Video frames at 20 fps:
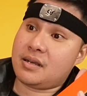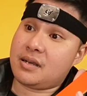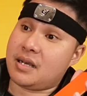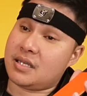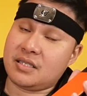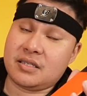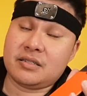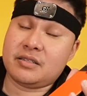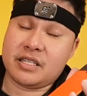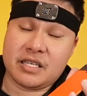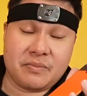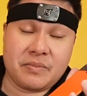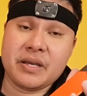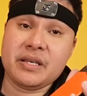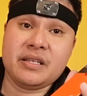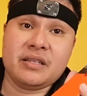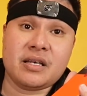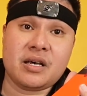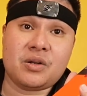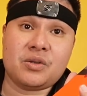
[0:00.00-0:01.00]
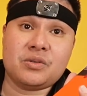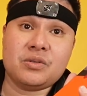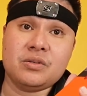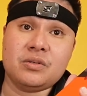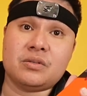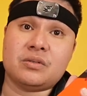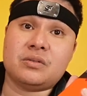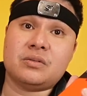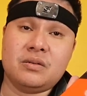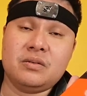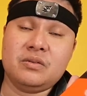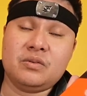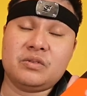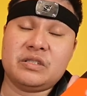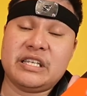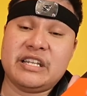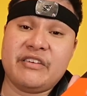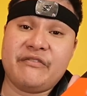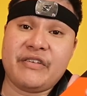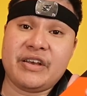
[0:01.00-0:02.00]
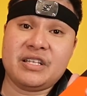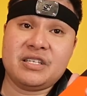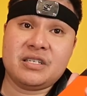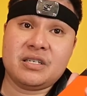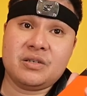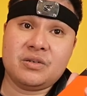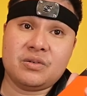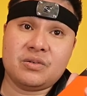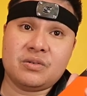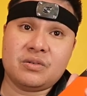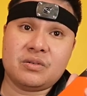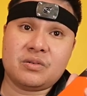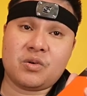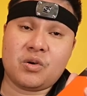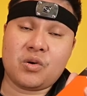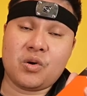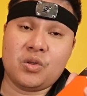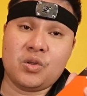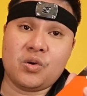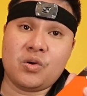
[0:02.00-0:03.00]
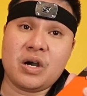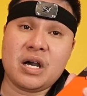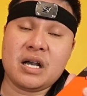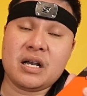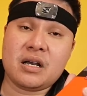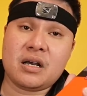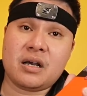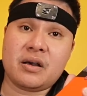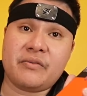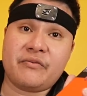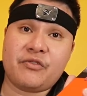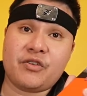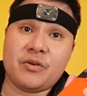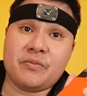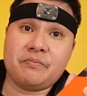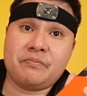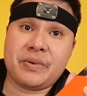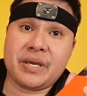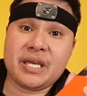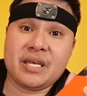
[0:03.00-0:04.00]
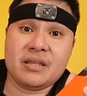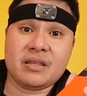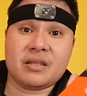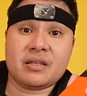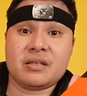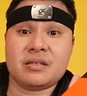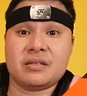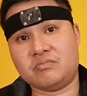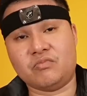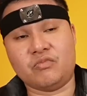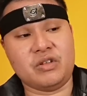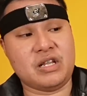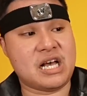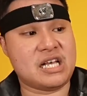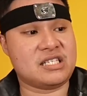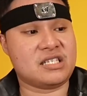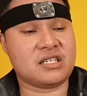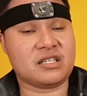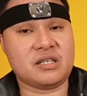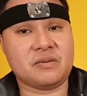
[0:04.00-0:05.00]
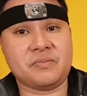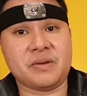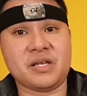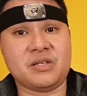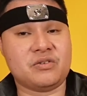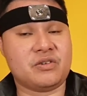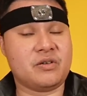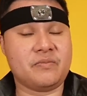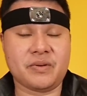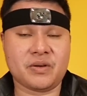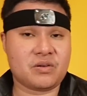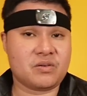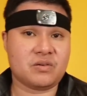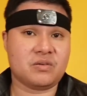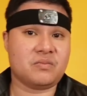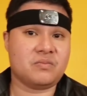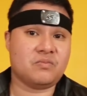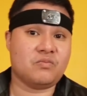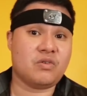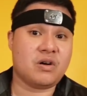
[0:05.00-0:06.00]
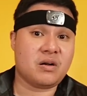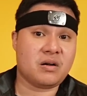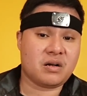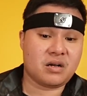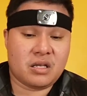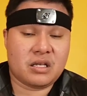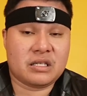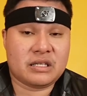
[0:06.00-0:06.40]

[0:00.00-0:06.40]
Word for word: Kasing tibay ni Naruto. Oh, nung dinefend niya yung Konoha ah, from Pain winasak ni Pain yung pero mukhang,